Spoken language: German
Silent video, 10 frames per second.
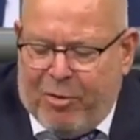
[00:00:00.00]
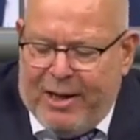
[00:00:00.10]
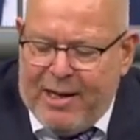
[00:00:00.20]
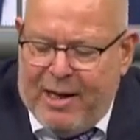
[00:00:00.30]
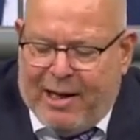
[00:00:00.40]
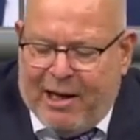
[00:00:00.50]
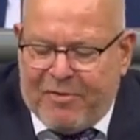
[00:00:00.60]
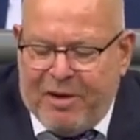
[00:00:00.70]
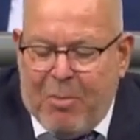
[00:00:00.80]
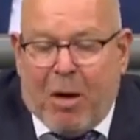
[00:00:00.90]
linken
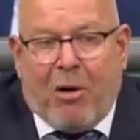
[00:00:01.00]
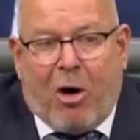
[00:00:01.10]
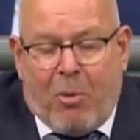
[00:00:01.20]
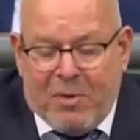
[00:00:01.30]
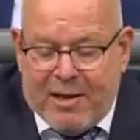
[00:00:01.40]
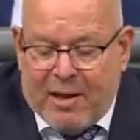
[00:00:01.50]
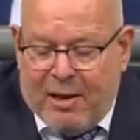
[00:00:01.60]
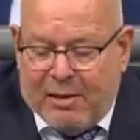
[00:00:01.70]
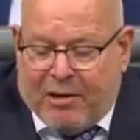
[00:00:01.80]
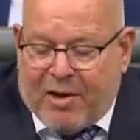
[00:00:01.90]
Kräften immer behauptet,
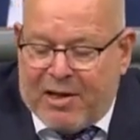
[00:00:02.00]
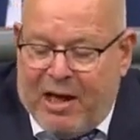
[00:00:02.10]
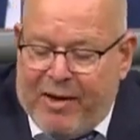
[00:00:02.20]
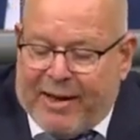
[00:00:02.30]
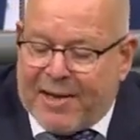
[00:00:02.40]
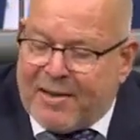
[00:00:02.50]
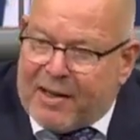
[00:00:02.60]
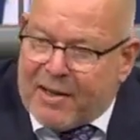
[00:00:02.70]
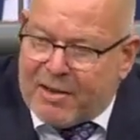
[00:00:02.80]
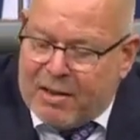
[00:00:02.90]
etwas ewig
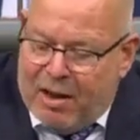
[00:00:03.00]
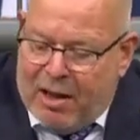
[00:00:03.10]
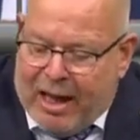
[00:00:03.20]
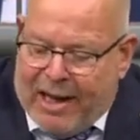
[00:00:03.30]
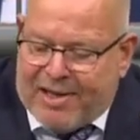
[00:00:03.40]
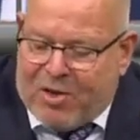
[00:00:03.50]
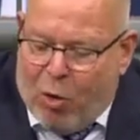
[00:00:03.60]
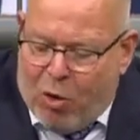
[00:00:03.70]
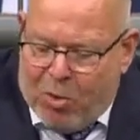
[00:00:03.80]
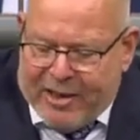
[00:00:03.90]
Gestriges. Er ist
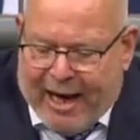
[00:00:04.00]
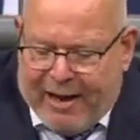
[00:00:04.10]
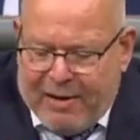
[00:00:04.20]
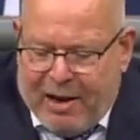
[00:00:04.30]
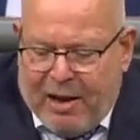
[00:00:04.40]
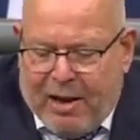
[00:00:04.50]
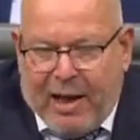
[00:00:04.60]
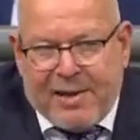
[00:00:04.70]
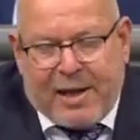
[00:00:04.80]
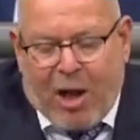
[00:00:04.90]
hochmodern,
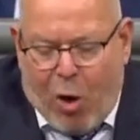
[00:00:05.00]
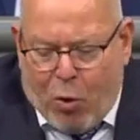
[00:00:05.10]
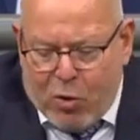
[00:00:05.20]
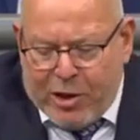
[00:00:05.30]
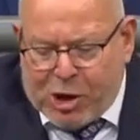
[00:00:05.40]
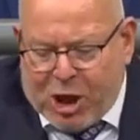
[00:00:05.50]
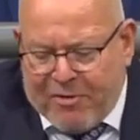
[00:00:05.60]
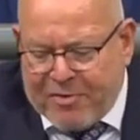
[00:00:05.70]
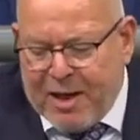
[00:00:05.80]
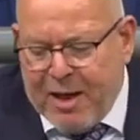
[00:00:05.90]
er ist eine
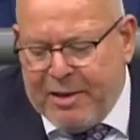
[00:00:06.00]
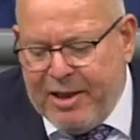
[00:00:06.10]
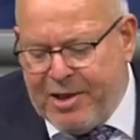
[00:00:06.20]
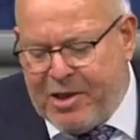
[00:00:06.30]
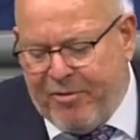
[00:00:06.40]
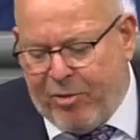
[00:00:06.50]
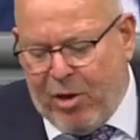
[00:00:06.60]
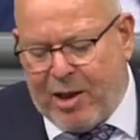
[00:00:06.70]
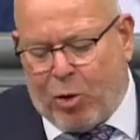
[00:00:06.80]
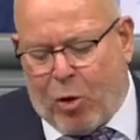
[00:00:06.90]
Errungenschaft, die sich die
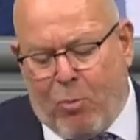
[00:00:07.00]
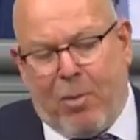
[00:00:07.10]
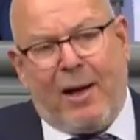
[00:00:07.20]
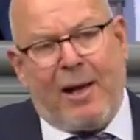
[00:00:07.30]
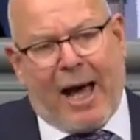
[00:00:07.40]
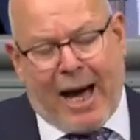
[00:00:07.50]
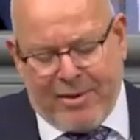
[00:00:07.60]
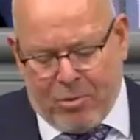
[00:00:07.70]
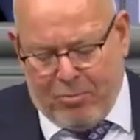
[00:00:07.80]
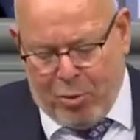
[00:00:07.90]
Völker in Europa
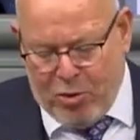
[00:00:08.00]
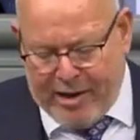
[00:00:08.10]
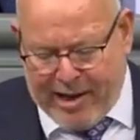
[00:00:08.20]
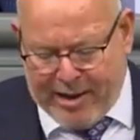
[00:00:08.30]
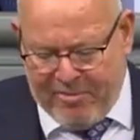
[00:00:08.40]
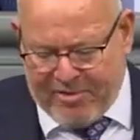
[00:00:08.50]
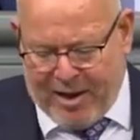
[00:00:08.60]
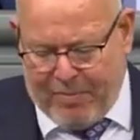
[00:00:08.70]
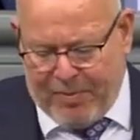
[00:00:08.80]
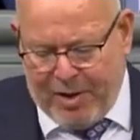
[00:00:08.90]
hart und blutig erkämpft haben.